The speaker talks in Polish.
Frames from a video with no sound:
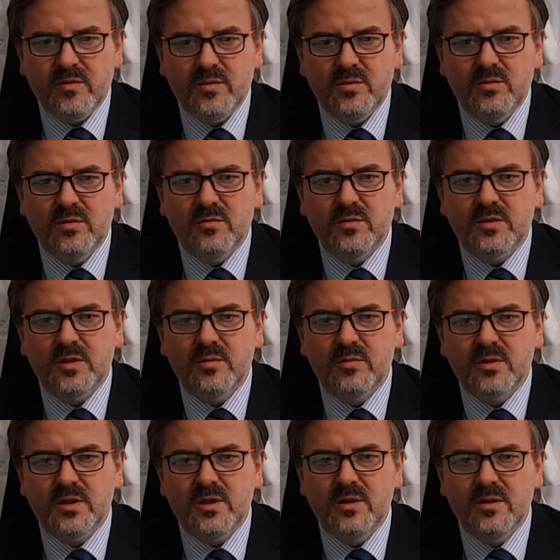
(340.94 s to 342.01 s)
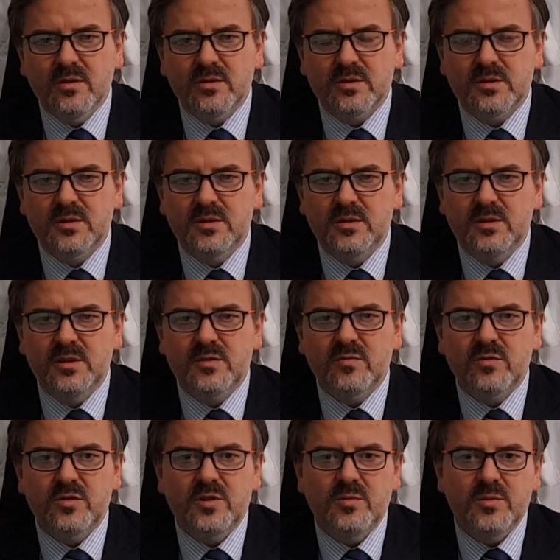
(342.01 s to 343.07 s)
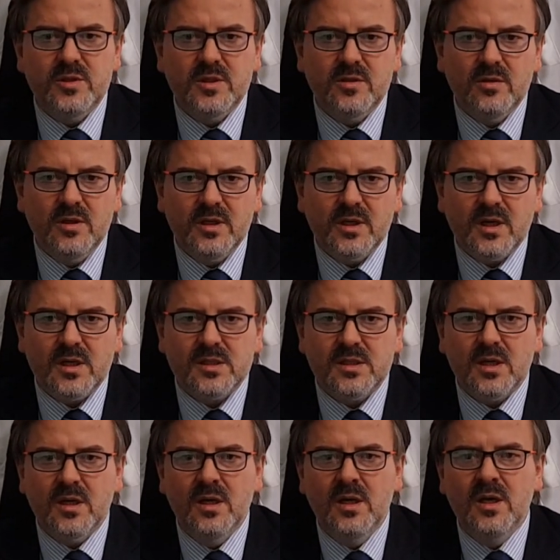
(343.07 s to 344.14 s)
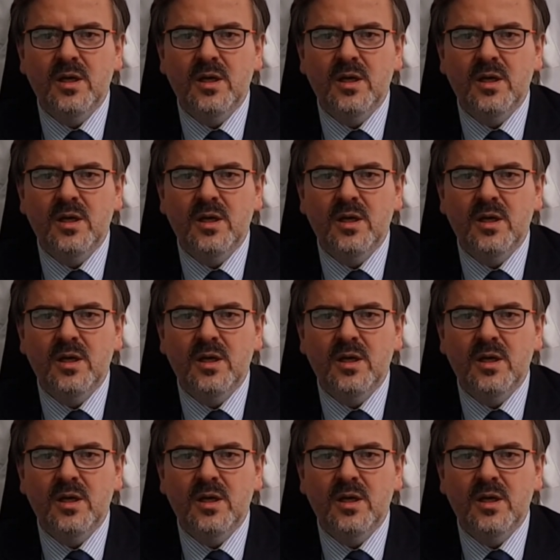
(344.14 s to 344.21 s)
prawidłowo tej boreliozy, nie zwrócimy się do lekarza,